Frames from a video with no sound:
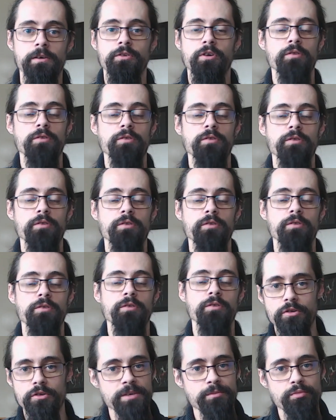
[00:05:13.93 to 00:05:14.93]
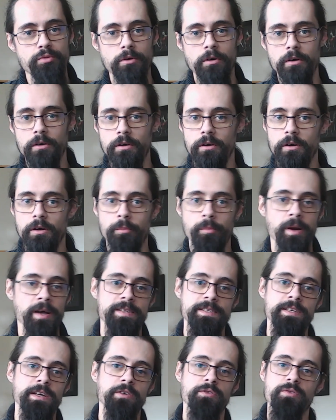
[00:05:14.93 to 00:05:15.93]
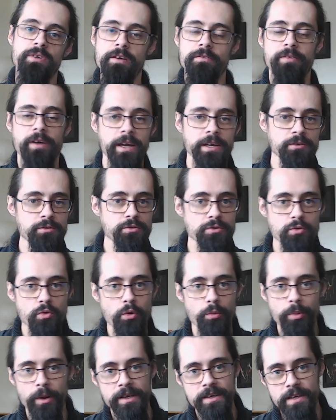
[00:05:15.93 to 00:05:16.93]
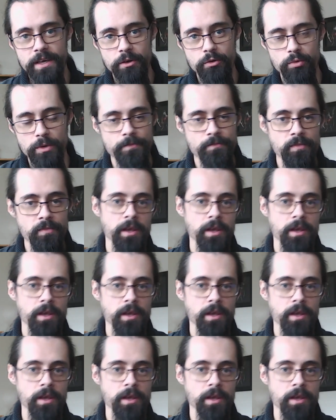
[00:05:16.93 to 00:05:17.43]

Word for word: dans le métier de boulanger pour euh, partir de la farine jusqu'au pain qui est cuit.